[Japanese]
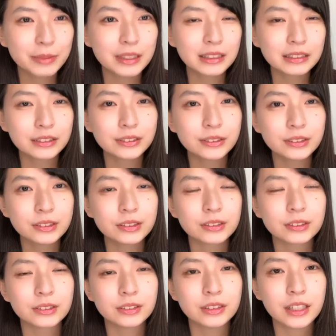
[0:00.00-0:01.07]
フン工
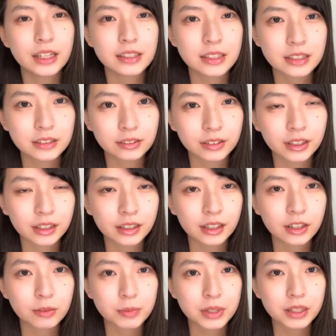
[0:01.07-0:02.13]
場のダイジェスト流
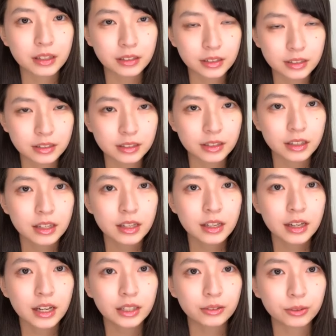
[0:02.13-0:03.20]
れるみたいです
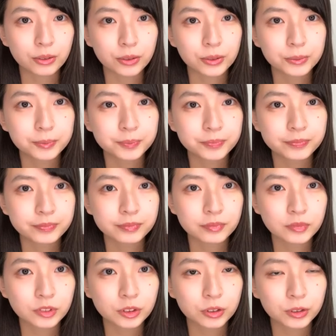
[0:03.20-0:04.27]
あと
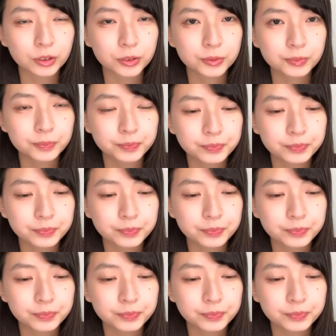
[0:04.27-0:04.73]
うんと